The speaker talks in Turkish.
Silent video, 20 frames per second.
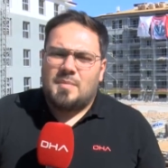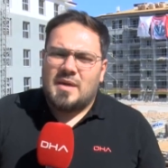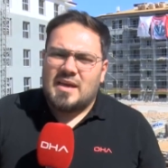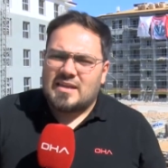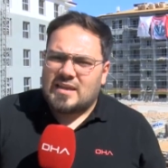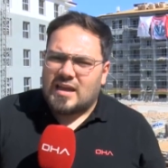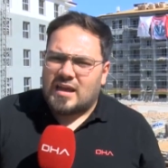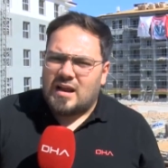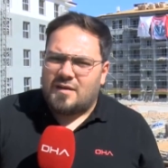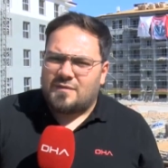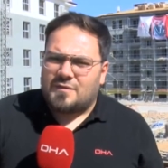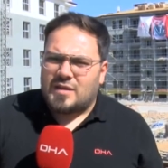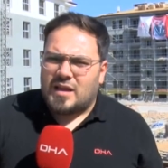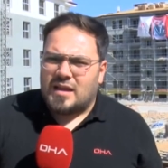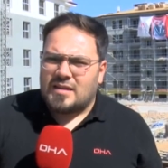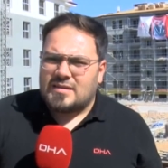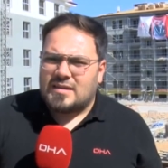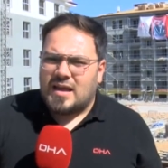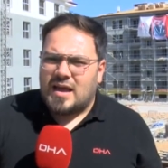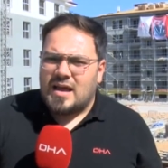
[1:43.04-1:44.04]
Bir
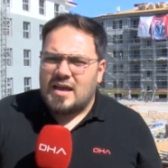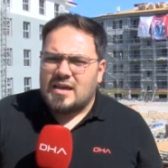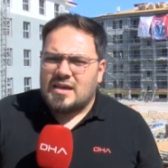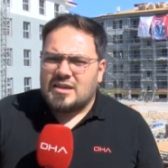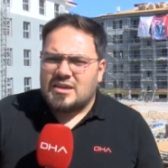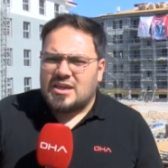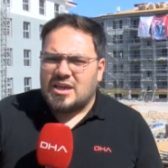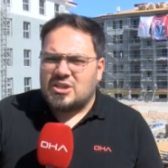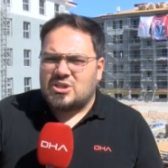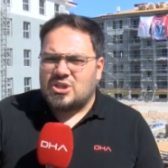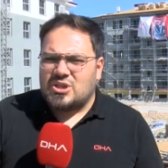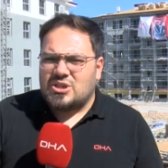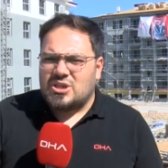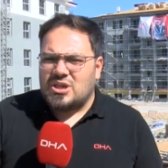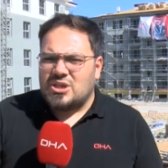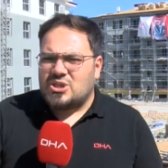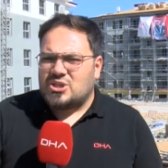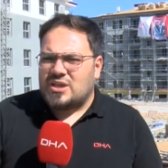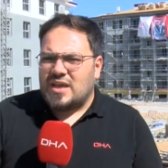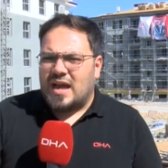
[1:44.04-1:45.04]
taraftan da geçici
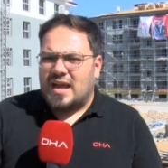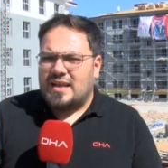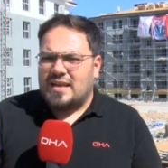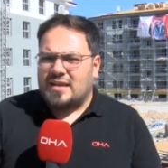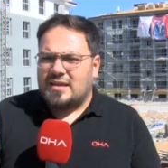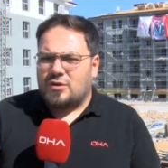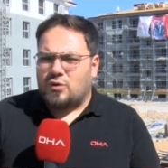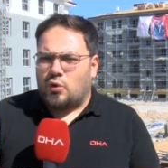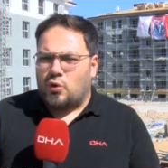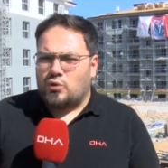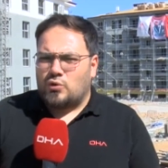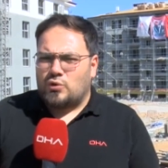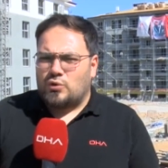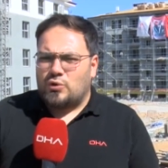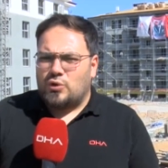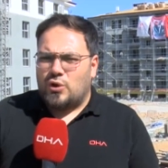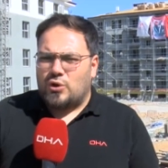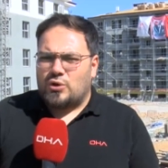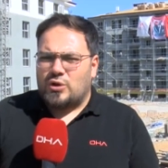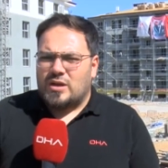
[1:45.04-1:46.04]
iş yerleri
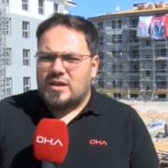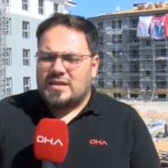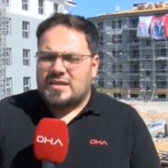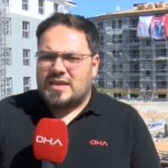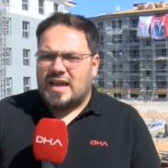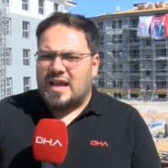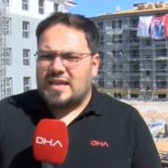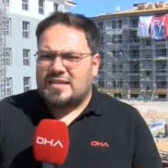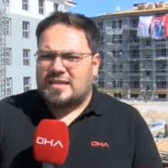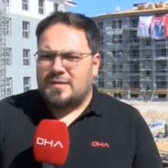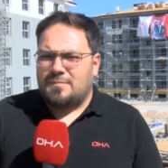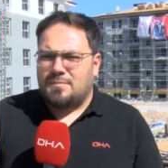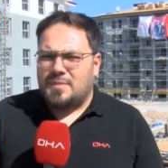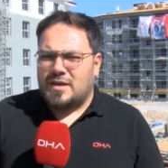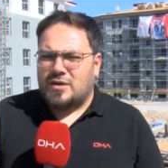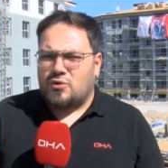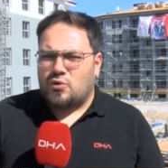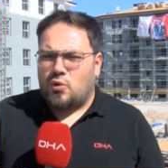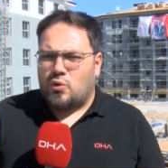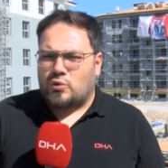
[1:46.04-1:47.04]
konuluyor kentin
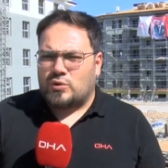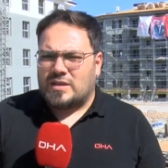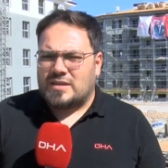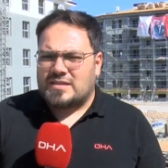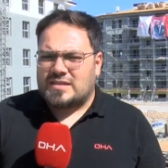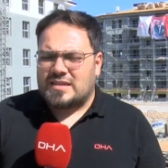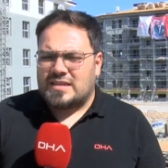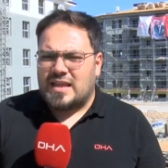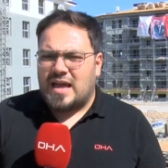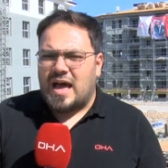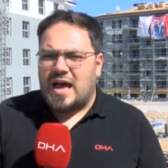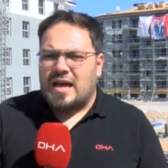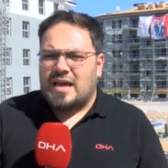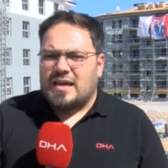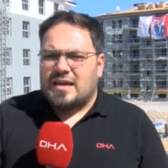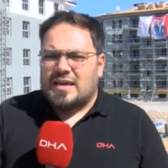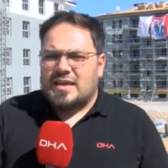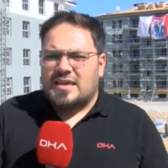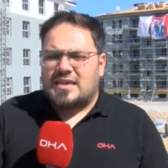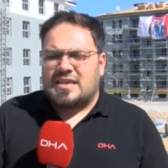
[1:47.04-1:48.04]
bir noktasına.
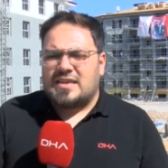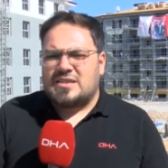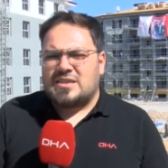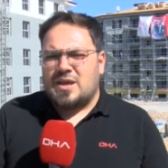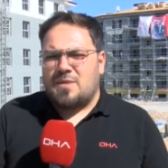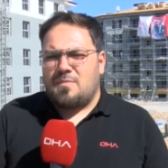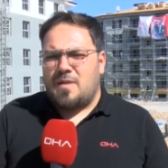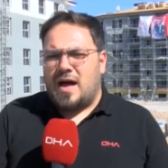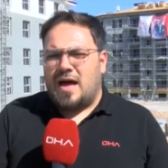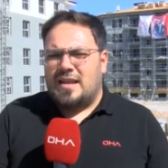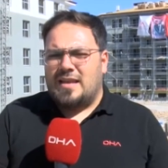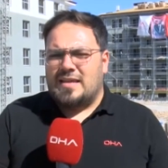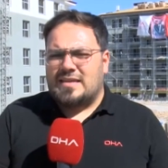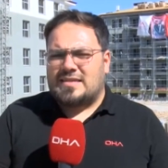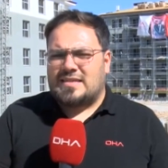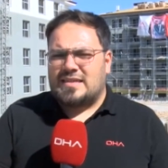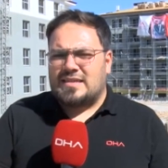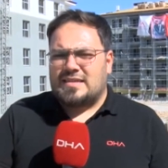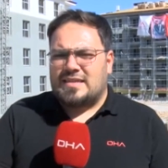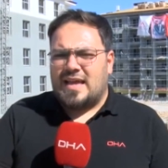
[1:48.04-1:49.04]
İkice
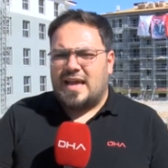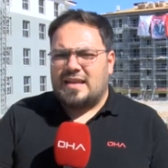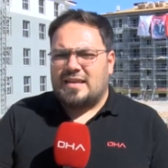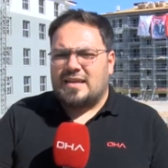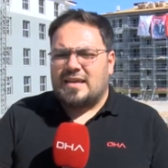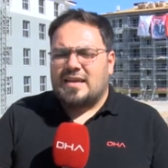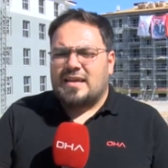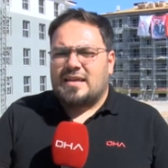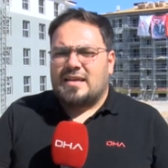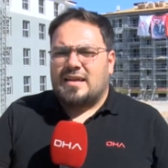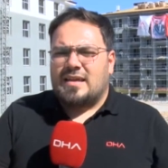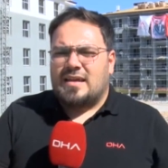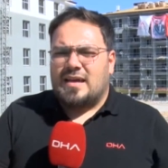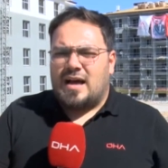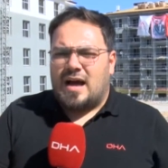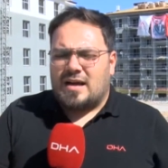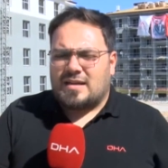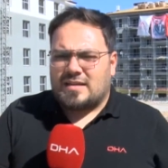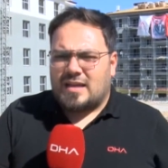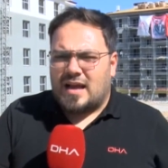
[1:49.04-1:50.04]
Mahallesi'nden e,
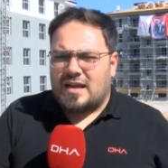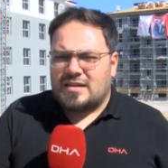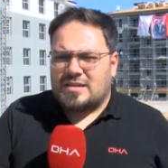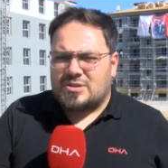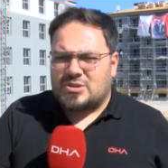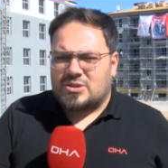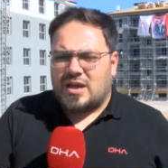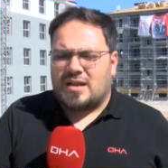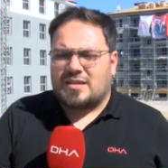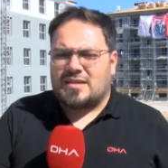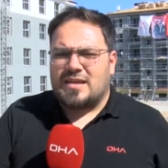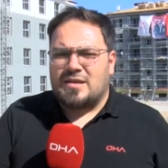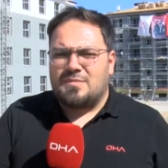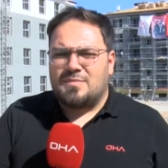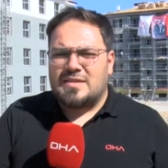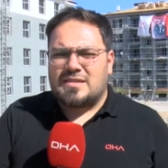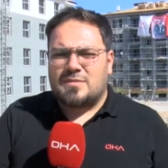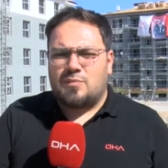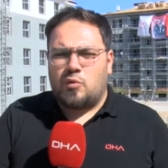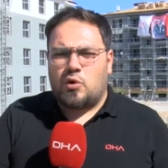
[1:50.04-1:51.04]

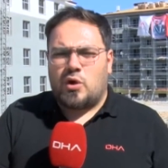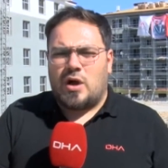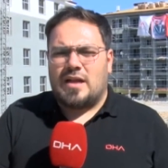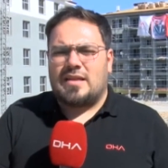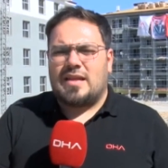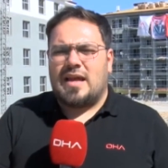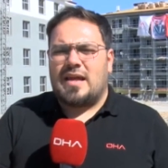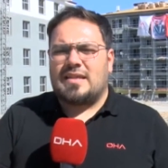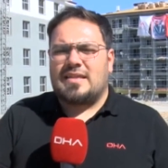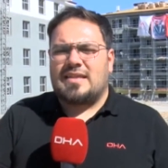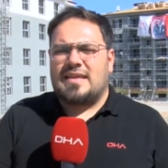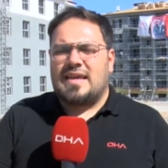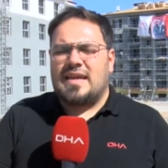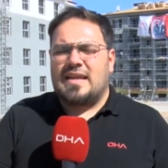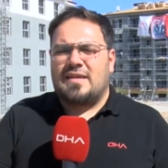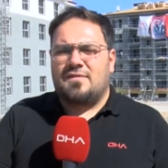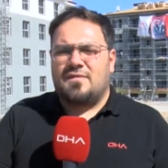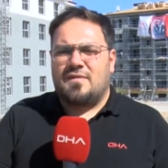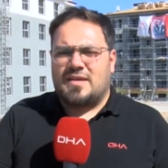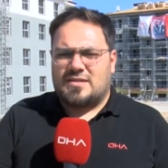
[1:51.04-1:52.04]
aktaracaklarımız bu kadar
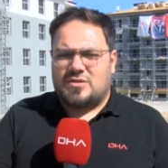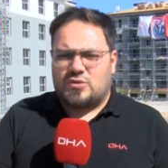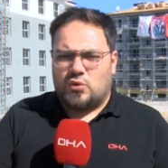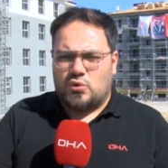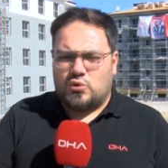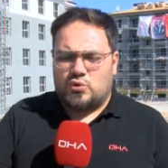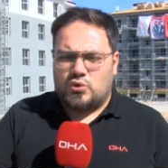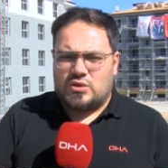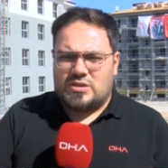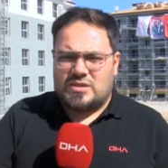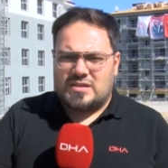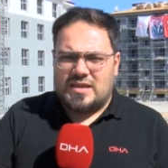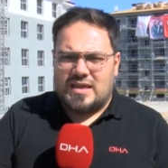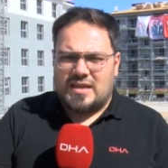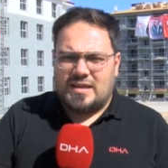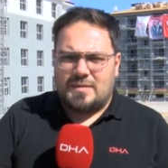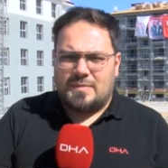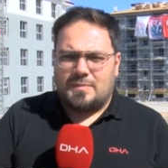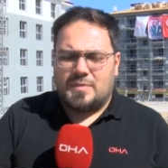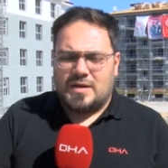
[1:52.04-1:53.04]
diyelim ve sözü
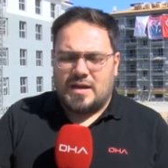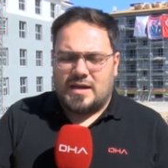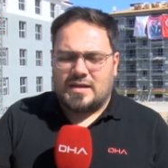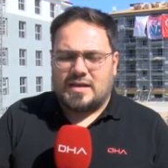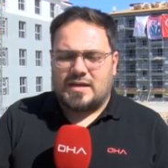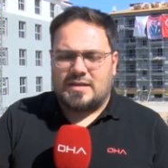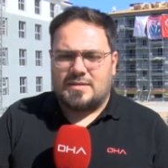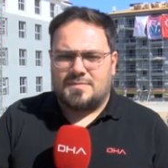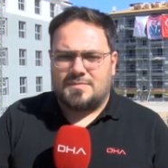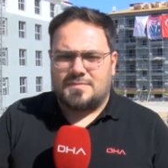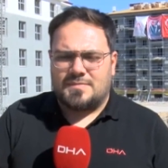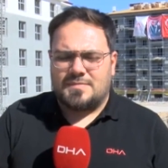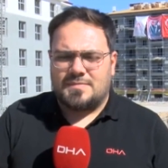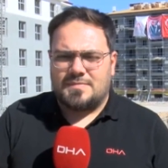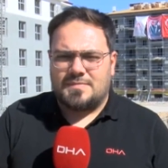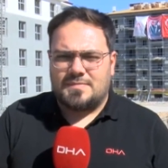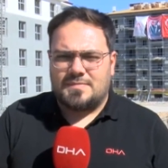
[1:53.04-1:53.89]
size bırakalım.